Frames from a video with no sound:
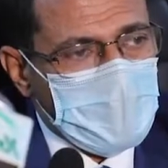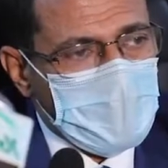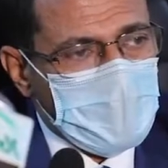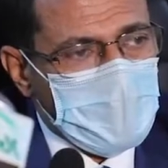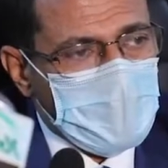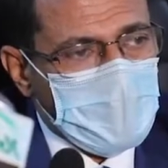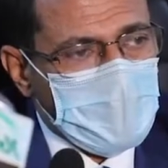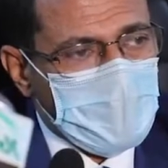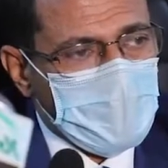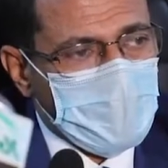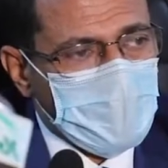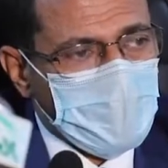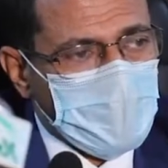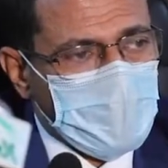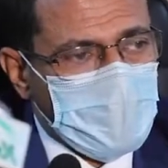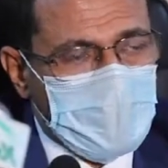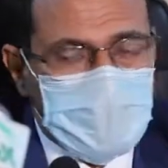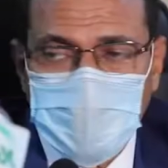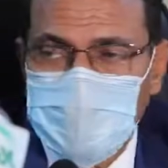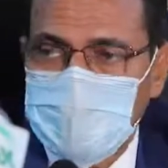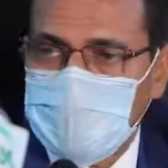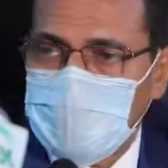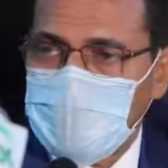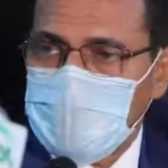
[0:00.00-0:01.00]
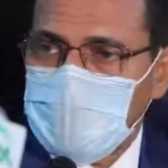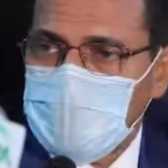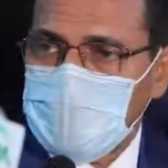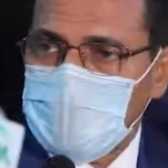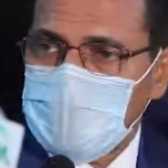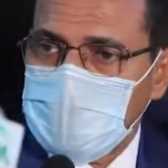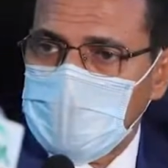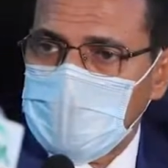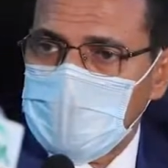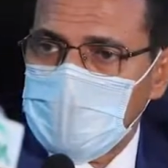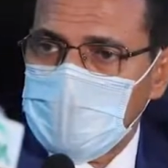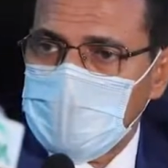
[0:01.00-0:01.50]
أه، وكيف أه،
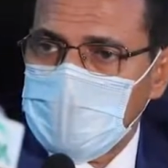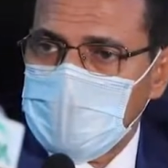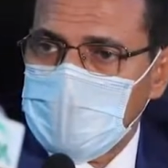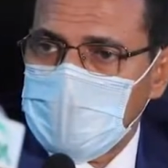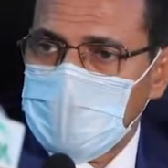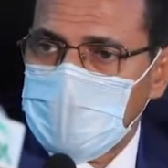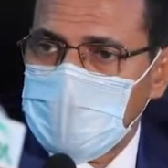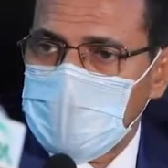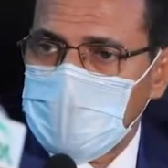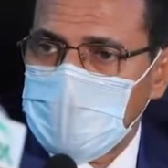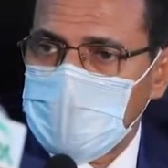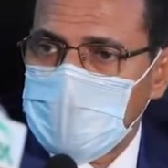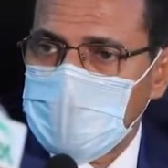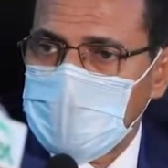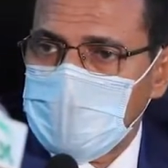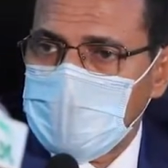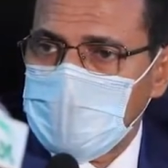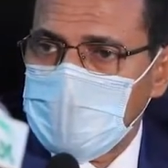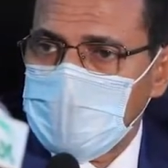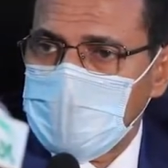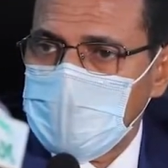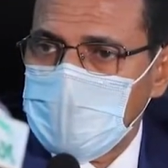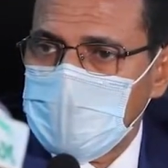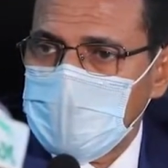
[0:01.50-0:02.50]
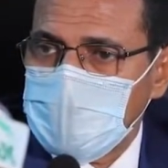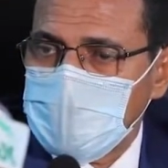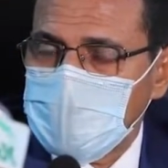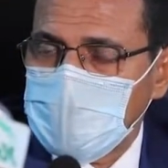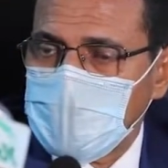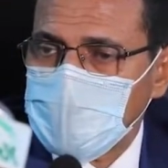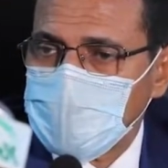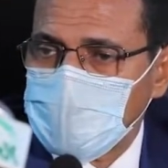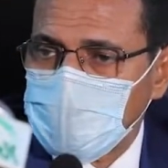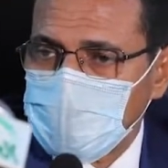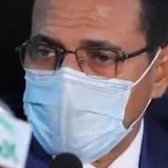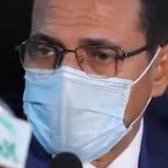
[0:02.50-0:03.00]

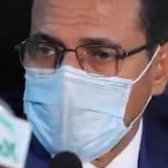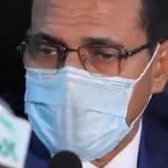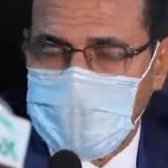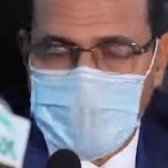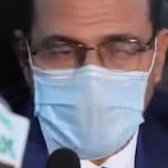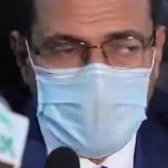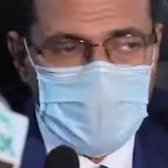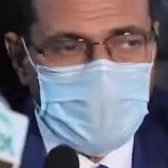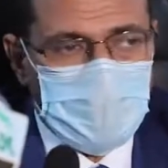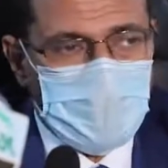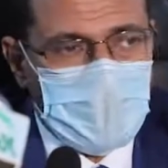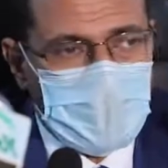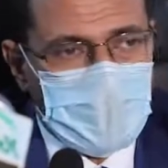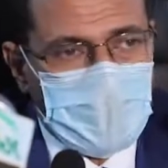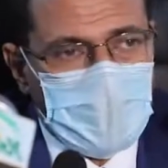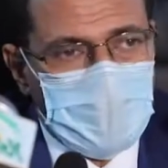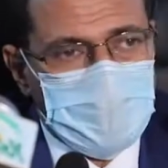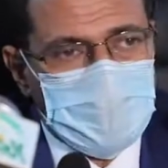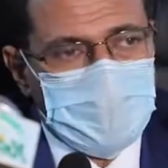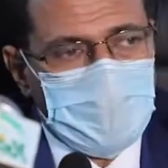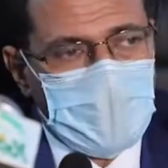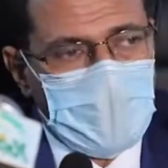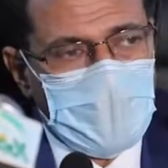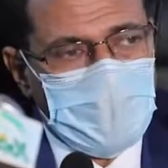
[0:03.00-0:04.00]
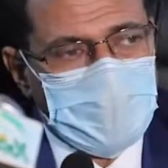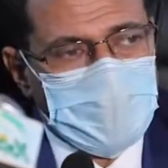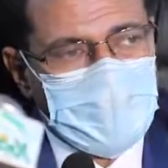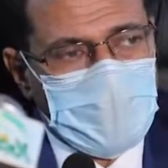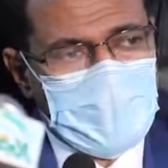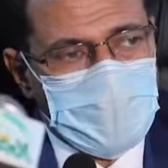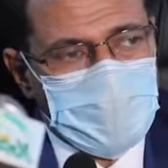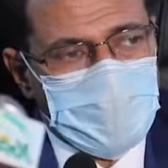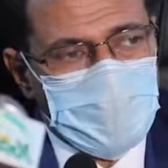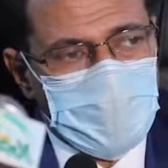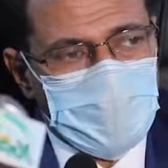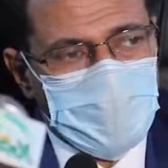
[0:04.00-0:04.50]
منصوص عليه برنامج فخامة
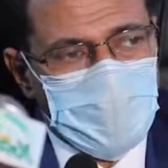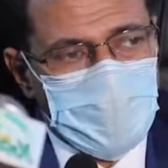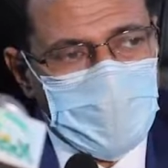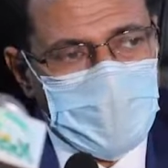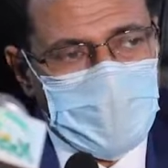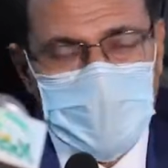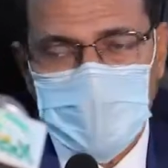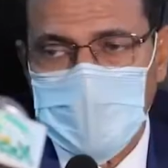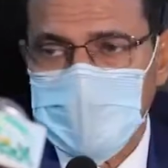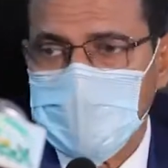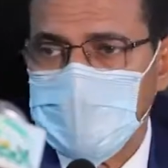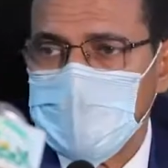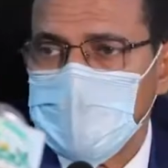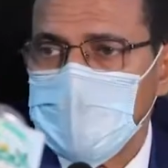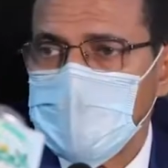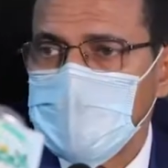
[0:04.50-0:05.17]
رئيس الجمهورية